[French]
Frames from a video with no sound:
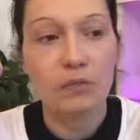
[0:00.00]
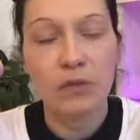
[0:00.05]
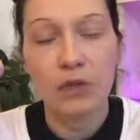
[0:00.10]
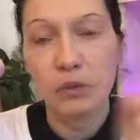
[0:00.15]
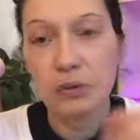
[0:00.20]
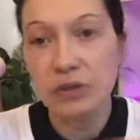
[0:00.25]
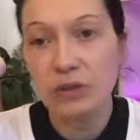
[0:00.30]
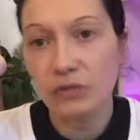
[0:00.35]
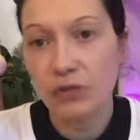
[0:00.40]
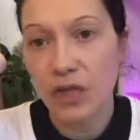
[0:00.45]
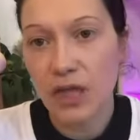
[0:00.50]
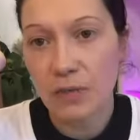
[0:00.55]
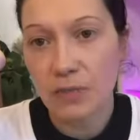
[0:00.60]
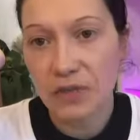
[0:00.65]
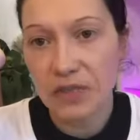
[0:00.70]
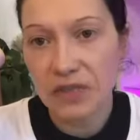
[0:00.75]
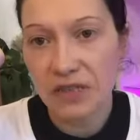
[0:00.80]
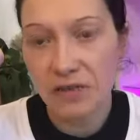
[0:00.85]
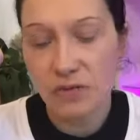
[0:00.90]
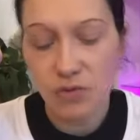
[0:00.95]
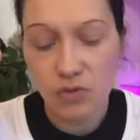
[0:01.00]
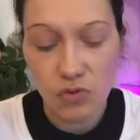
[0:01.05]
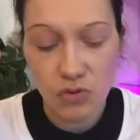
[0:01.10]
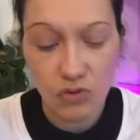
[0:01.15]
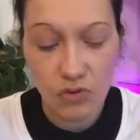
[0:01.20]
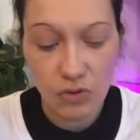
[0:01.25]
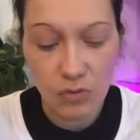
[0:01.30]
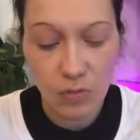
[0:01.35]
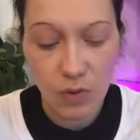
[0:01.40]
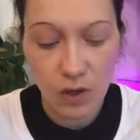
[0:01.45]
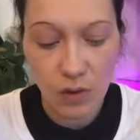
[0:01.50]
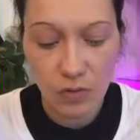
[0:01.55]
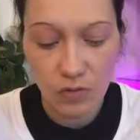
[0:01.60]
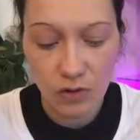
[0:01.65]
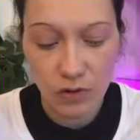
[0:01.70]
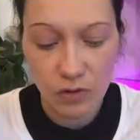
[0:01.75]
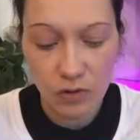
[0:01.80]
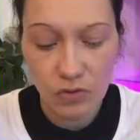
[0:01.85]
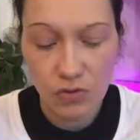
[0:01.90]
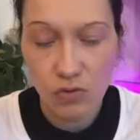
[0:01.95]
Mais au niveau de l'application, je ne suis pas
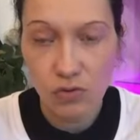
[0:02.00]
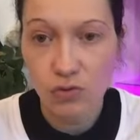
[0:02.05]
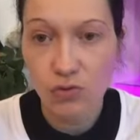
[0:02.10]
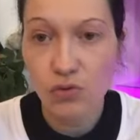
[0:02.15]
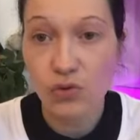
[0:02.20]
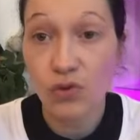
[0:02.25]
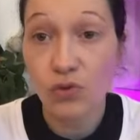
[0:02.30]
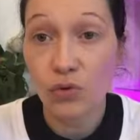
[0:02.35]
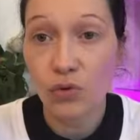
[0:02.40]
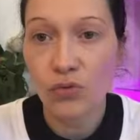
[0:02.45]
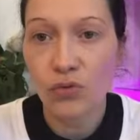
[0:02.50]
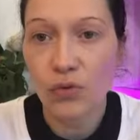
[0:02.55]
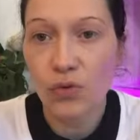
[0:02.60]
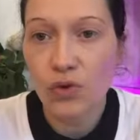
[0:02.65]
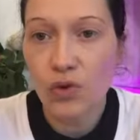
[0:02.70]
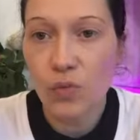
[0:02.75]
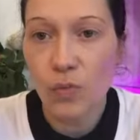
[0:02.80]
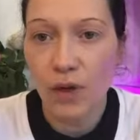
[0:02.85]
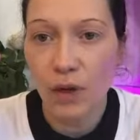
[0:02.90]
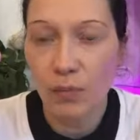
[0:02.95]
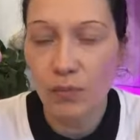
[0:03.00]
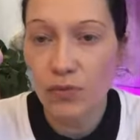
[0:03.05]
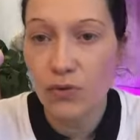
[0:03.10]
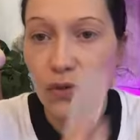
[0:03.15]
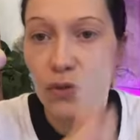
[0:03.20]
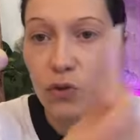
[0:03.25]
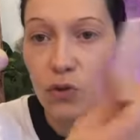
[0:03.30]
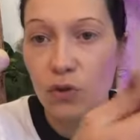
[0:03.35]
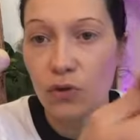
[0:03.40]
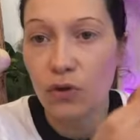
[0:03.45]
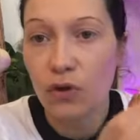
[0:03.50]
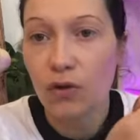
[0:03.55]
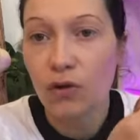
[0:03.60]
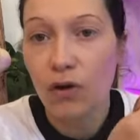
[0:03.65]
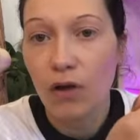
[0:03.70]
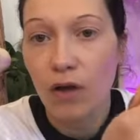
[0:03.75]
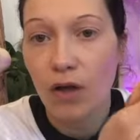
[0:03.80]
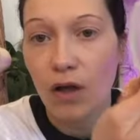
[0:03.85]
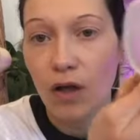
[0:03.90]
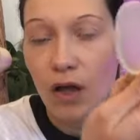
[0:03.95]
convaincue du tout. Je trouve que je perds plus de
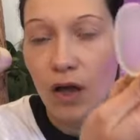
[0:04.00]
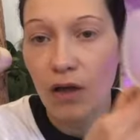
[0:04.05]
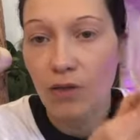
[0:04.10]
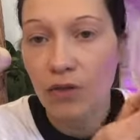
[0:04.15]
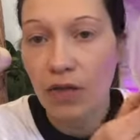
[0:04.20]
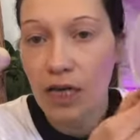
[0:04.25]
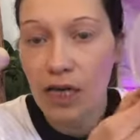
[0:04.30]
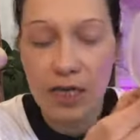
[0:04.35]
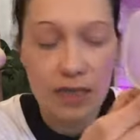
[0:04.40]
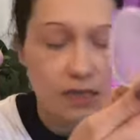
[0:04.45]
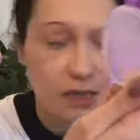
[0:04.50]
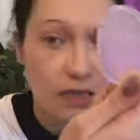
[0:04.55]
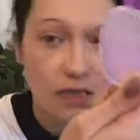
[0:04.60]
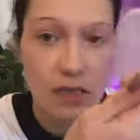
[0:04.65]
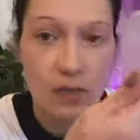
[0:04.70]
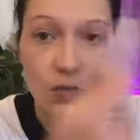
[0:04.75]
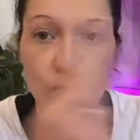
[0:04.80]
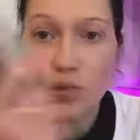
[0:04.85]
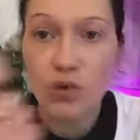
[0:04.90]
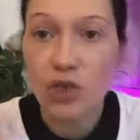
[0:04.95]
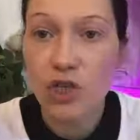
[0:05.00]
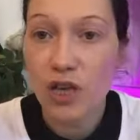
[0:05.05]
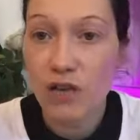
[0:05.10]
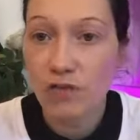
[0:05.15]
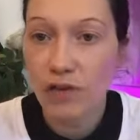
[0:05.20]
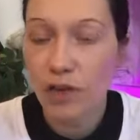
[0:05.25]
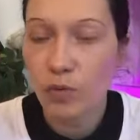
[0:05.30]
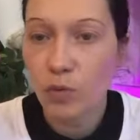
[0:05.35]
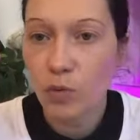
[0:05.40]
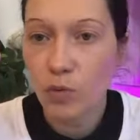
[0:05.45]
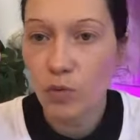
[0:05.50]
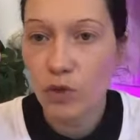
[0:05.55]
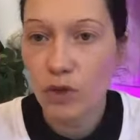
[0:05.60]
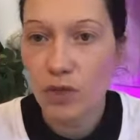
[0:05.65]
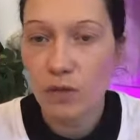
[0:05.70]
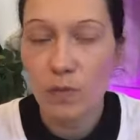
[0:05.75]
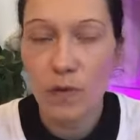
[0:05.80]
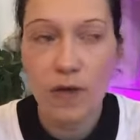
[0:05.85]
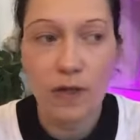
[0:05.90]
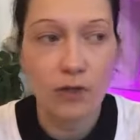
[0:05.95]
temps avec la scie qu'avec mon
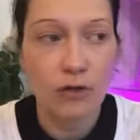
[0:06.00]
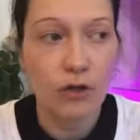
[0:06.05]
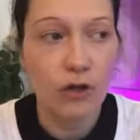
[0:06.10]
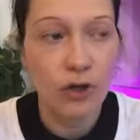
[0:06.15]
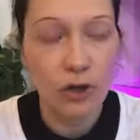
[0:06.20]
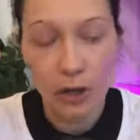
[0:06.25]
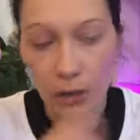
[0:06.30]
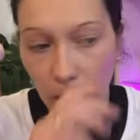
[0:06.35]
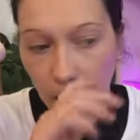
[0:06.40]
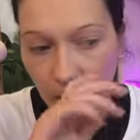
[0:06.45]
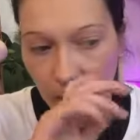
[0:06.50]
Beauty Blender.